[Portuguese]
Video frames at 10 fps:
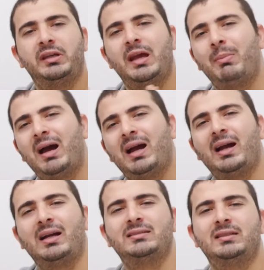que
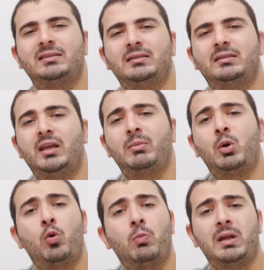abarcasse esse tema
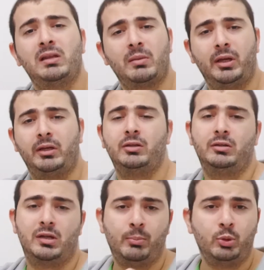completamente.
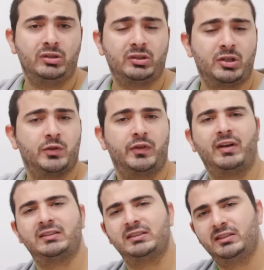E é por isso que eu resolvi
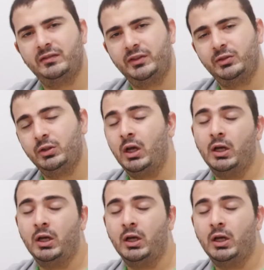fazer esse vídeo,